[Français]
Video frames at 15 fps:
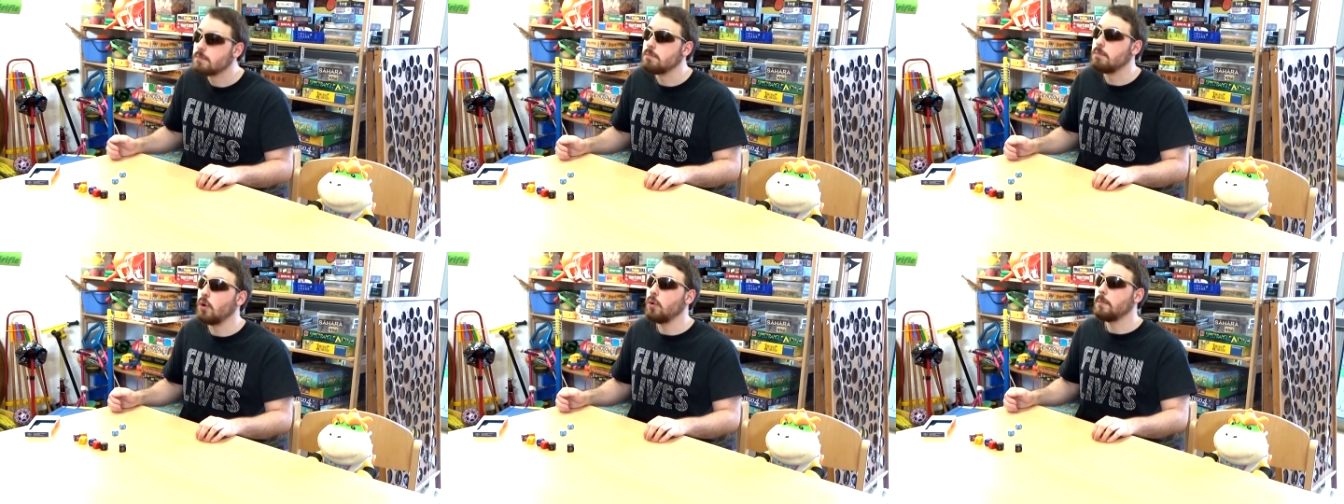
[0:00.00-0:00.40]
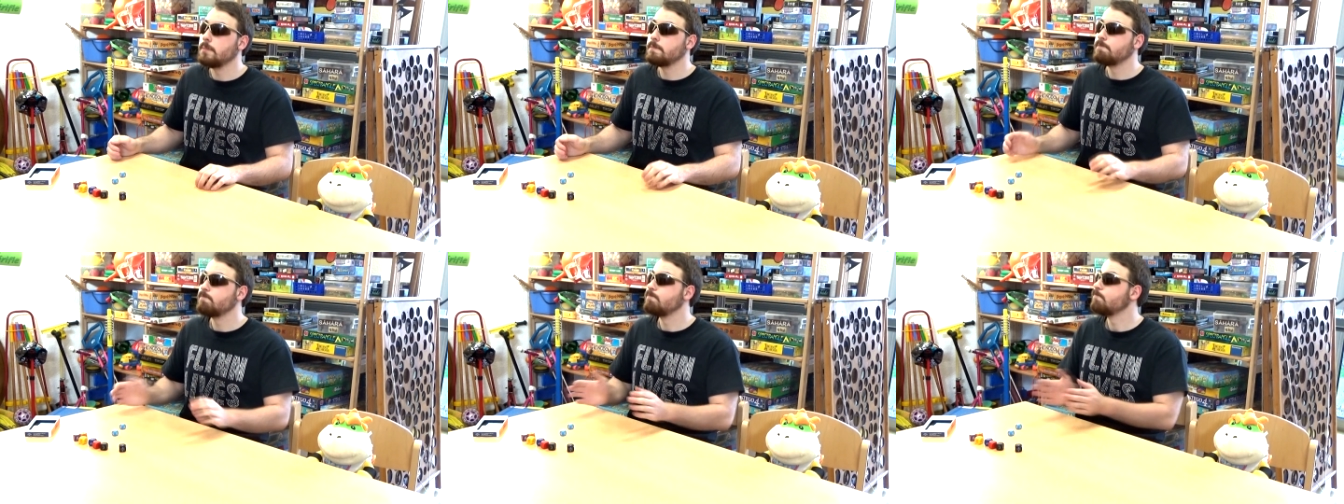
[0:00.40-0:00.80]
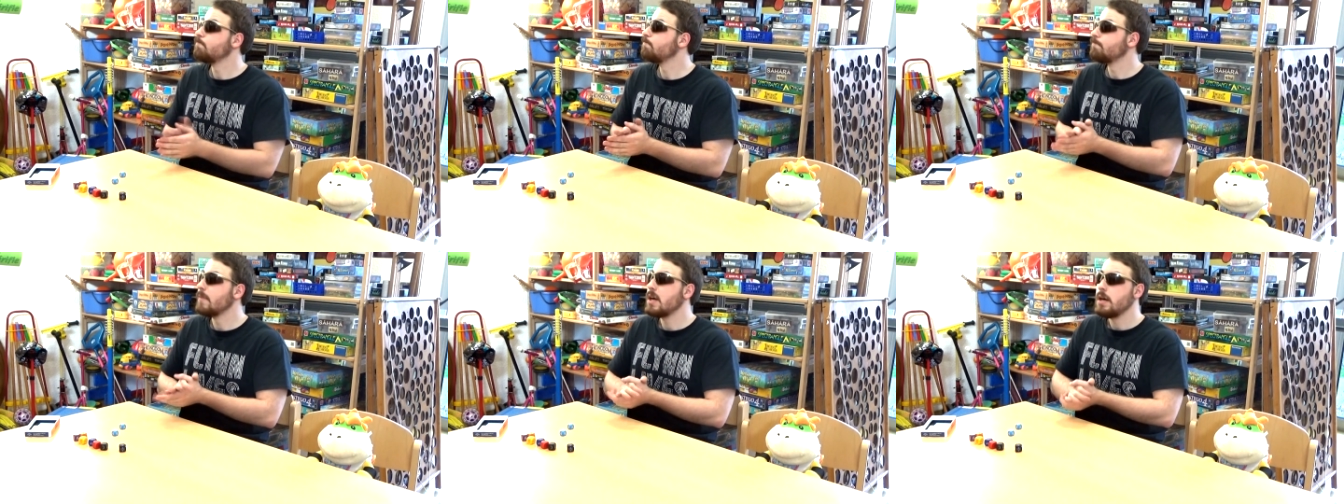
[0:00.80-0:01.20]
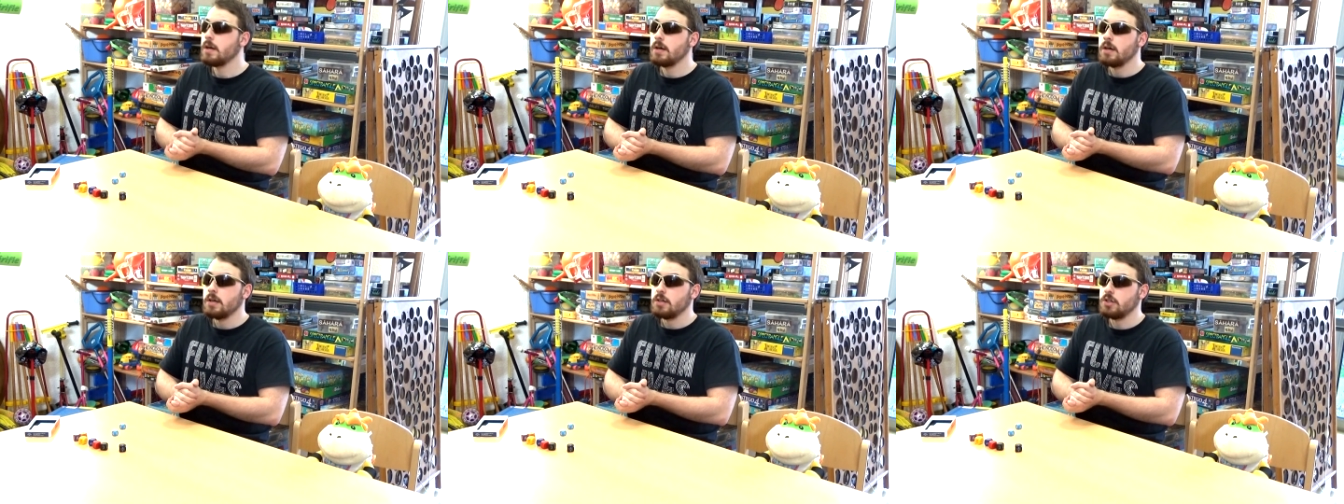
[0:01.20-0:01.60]
Bon,
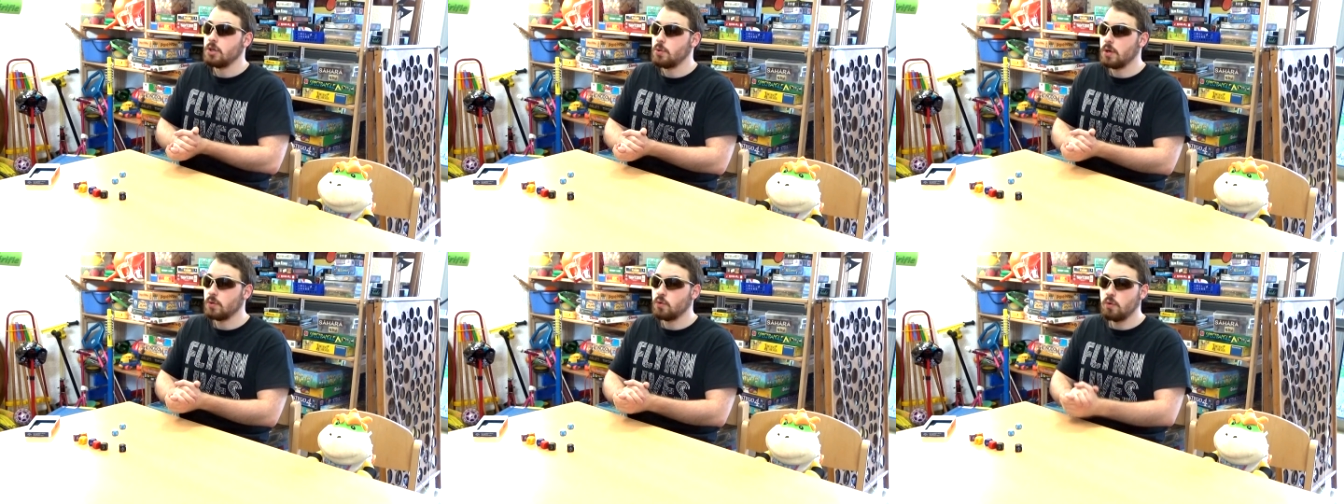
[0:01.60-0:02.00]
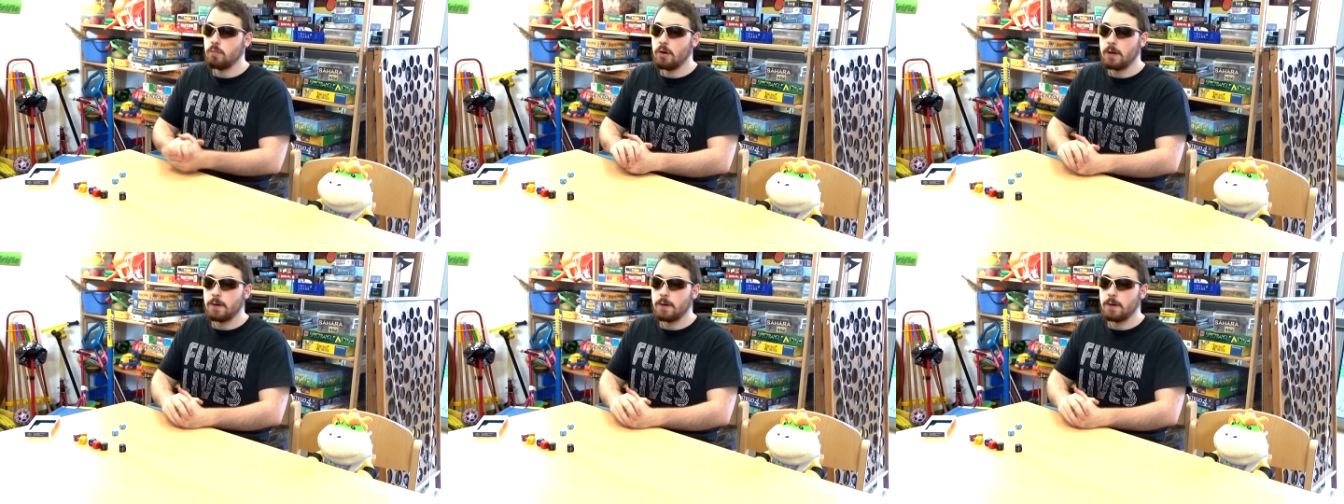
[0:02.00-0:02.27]
j'ai eu un double,